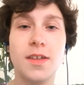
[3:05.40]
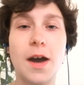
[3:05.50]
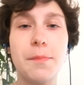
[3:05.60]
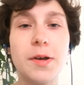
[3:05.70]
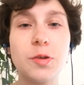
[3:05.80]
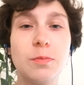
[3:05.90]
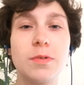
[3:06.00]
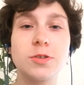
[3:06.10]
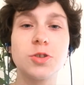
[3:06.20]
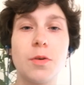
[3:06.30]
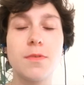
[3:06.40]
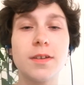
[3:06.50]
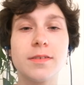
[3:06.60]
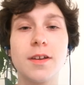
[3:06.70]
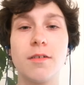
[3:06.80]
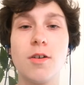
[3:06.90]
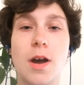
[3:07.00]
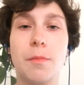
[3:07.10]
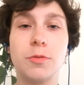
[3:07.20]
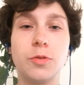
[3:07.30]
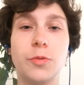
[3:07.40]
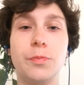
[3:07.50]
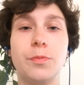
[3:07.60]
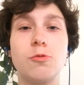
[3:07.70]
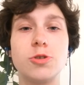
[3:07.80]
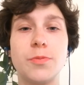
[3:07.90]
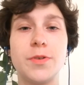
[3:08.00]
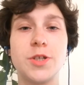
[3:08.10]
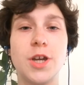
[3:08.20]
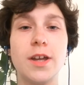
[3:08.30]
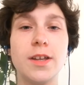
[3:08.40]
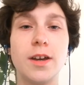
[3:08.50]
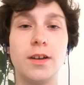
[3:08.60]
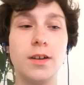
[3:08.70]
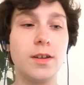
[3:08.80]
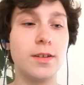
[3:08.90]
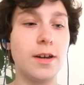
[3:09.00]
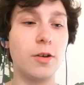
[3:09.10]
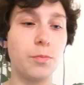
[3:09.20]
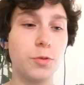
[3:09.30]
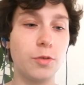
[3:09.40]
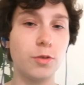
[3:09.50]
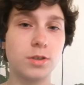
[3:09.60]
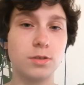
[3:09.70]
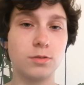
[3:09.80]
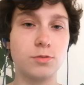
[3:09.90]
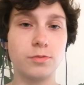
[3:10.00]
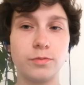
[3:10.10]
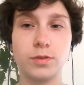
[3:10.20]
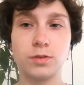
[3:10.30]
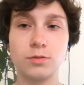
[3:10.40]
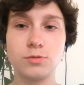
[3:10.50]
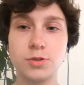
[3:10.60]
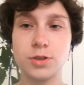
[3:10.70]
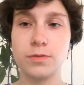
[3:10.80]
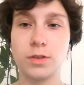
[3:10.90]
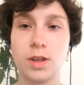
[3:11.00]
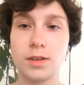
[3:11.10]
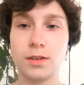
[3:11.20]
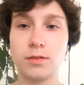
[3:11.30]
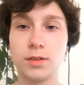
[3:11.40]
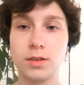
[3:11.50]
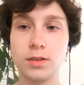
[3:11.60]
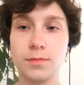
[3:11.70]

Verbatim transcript: Я подумала, что вместо того я буду кушать печенье, я вот буду вот, вот кушать вот это вот.